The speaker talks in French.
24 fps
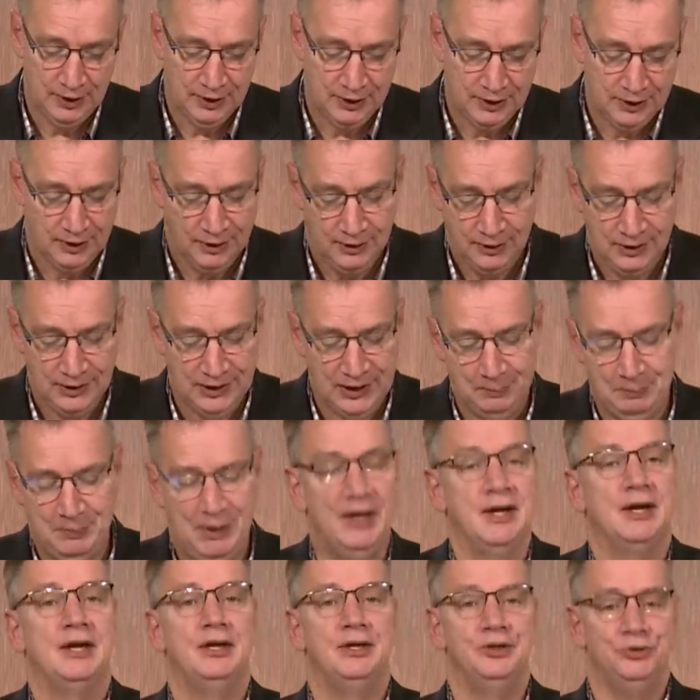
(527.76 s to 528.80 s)
Quand les
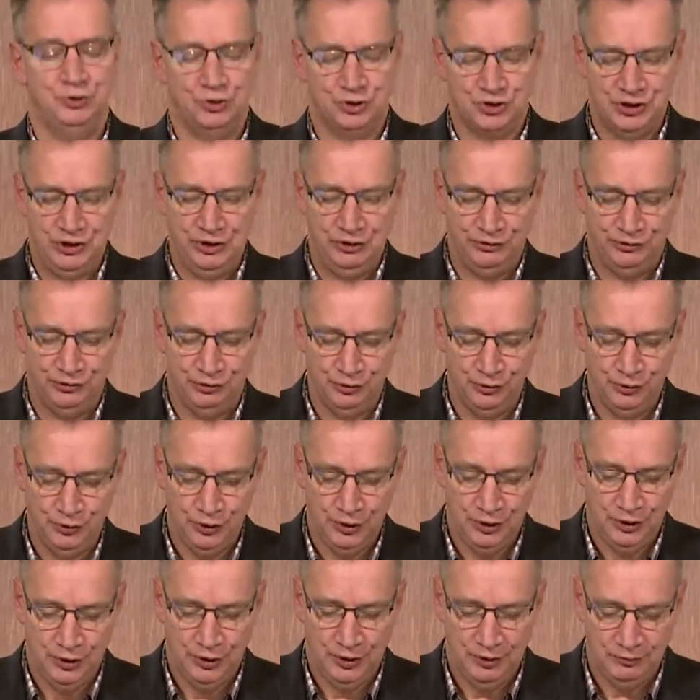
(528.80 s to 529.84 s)
parents de Jésus
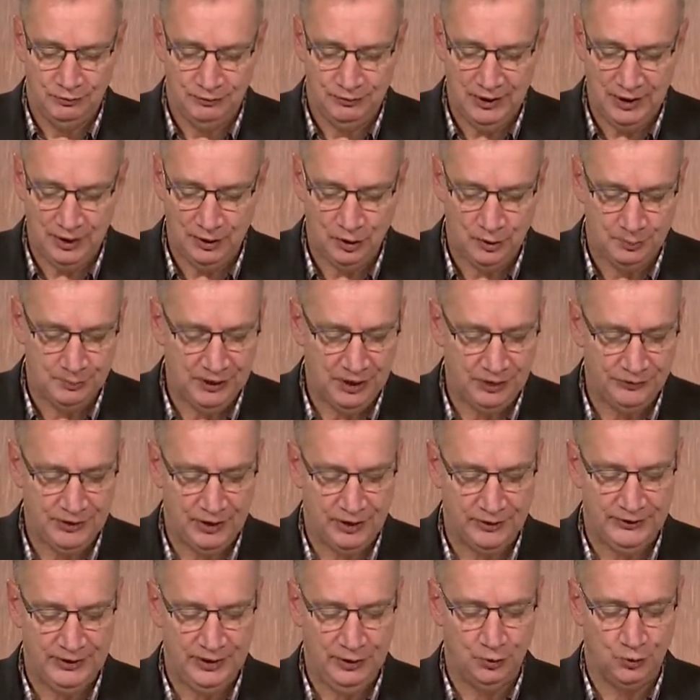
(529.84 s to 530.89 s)
vinrent le
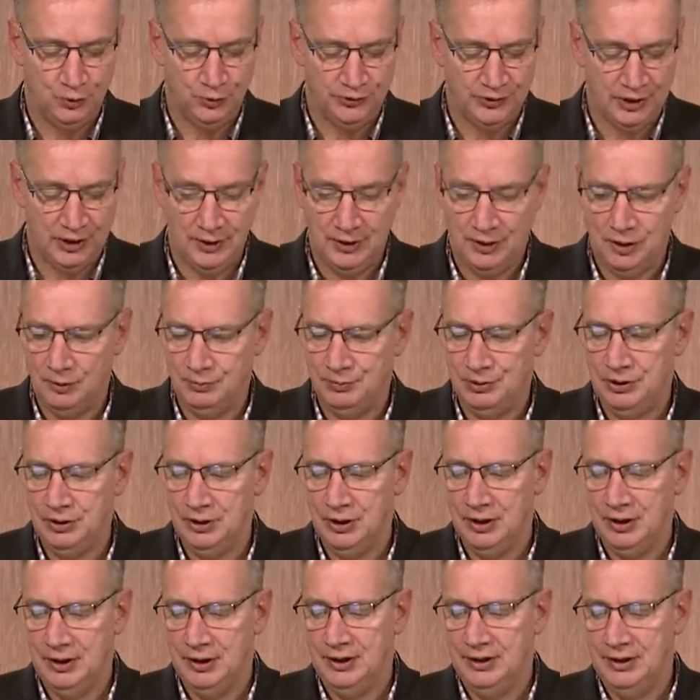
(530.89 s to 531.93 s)
présenter au temple,
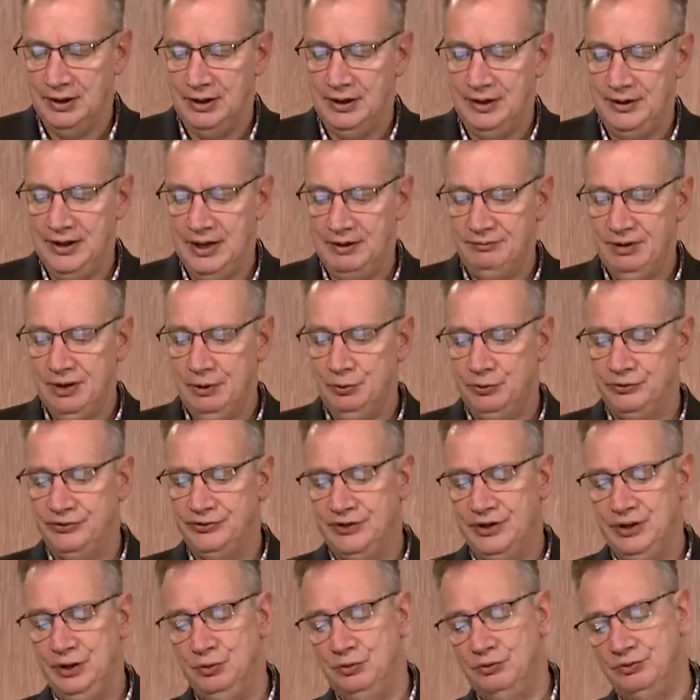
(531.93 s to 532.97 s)
il y avait
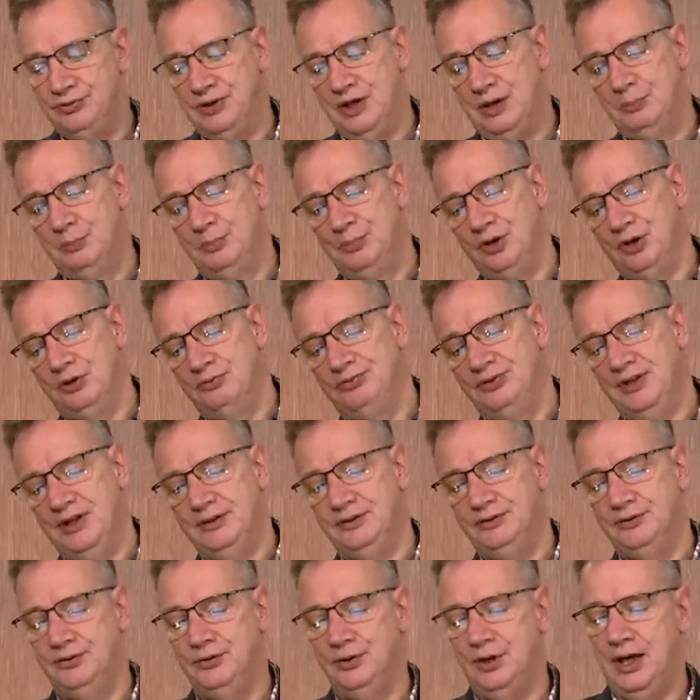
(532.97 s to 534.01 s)
aussi une femme
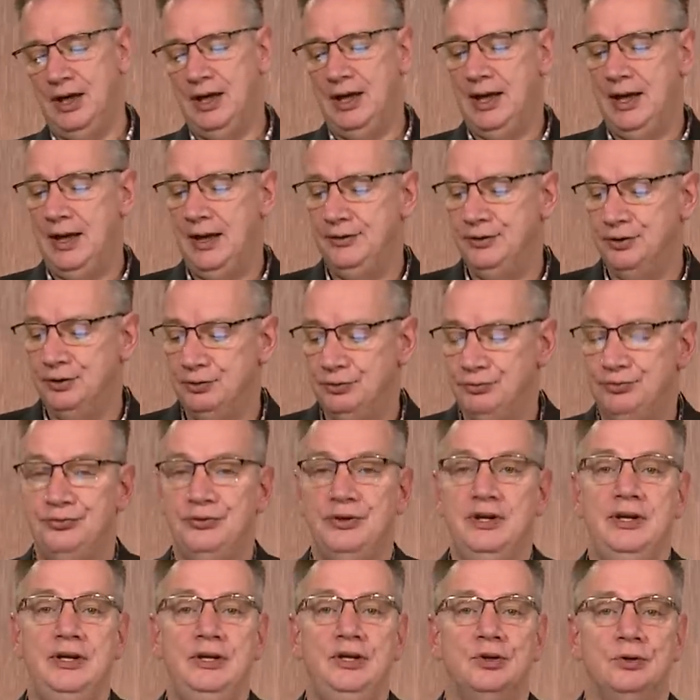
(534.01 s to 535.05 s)
prophète, Anne,
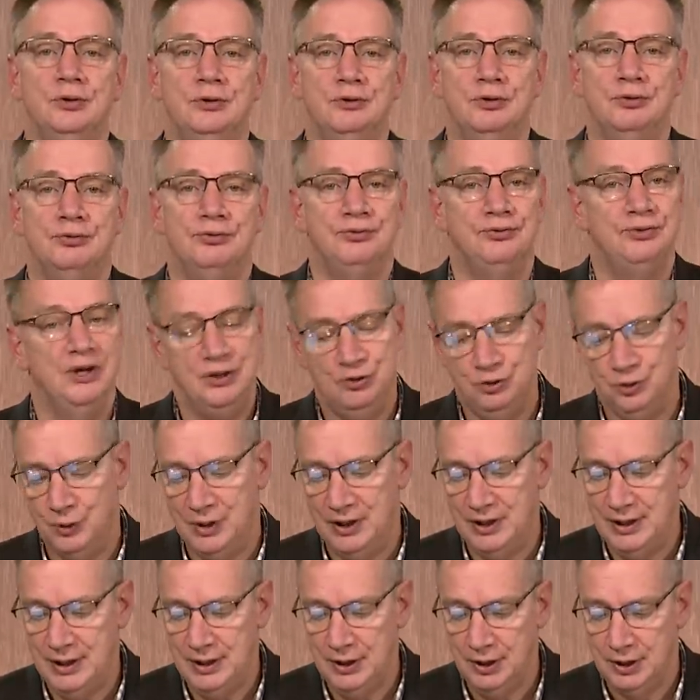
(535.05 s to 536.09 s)
fille de
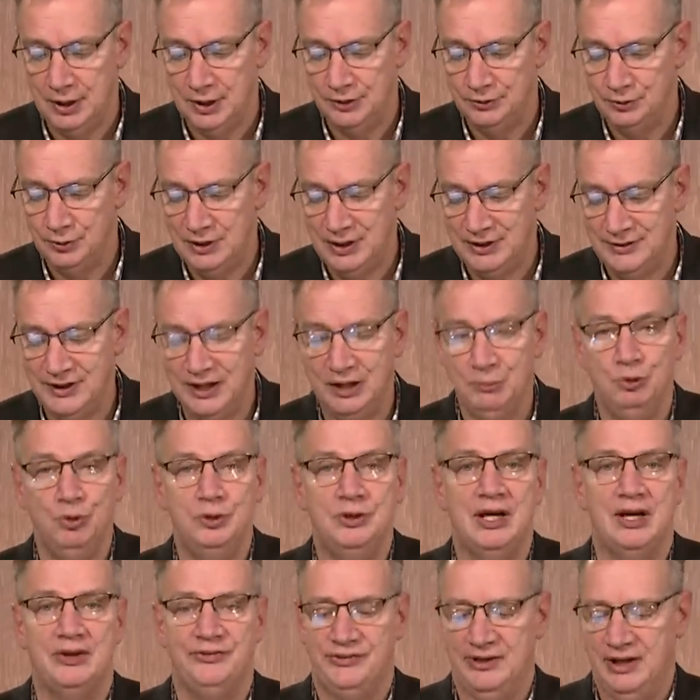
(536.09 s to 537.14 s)
Phanuel, de la tribu
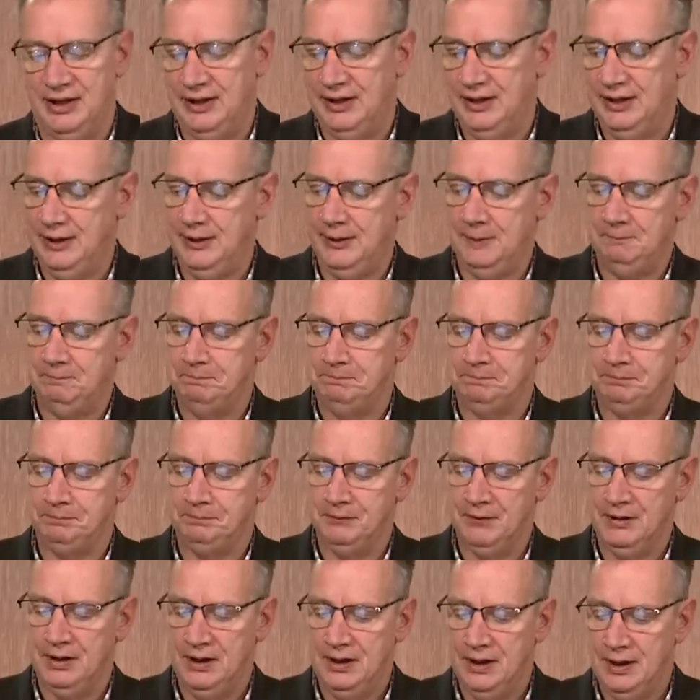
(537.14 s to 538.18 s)
d'Azer.
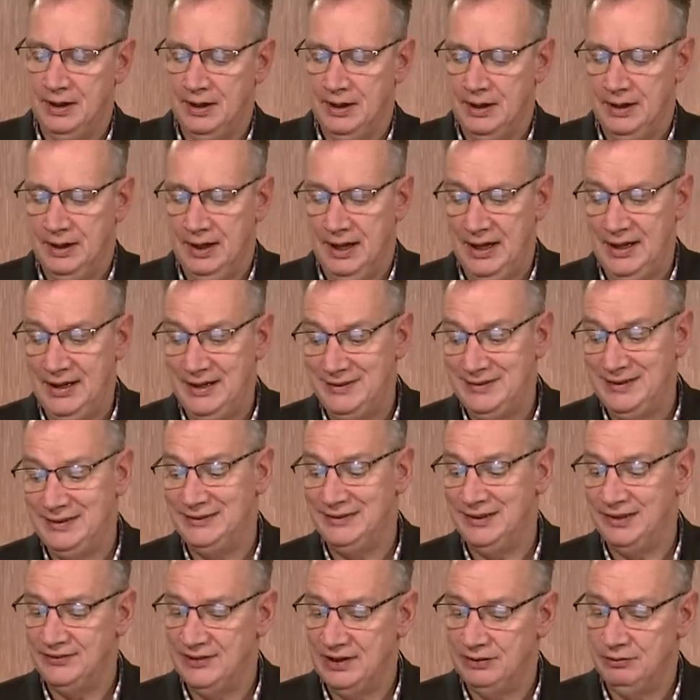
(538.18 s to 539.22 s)
Elle était
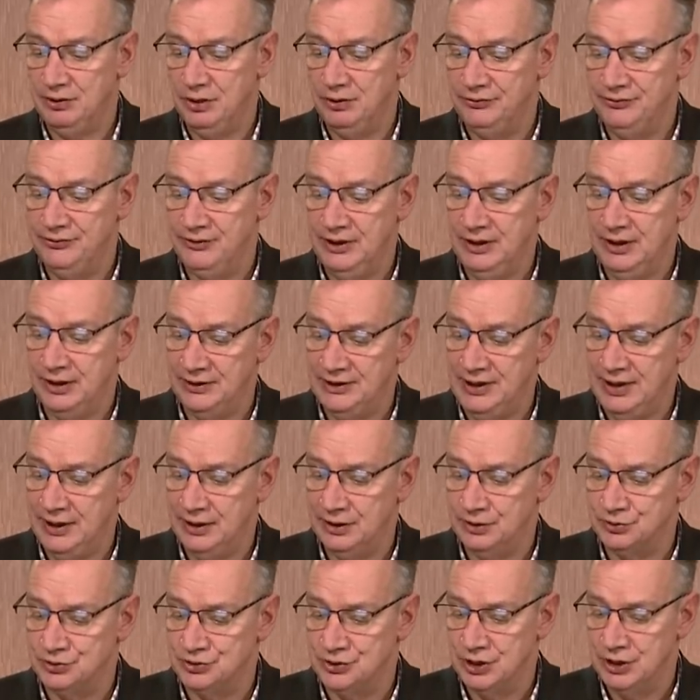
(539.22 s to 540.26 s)
très avancée en
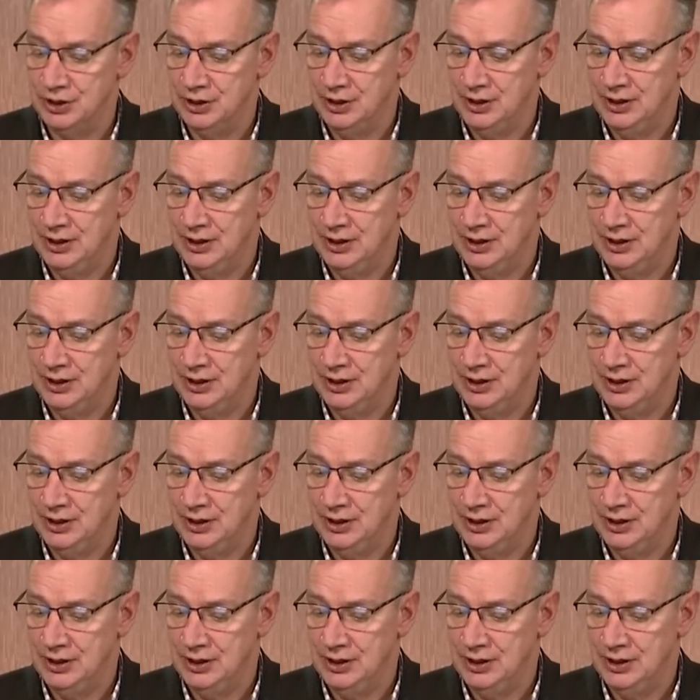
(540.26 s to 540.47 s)
âge.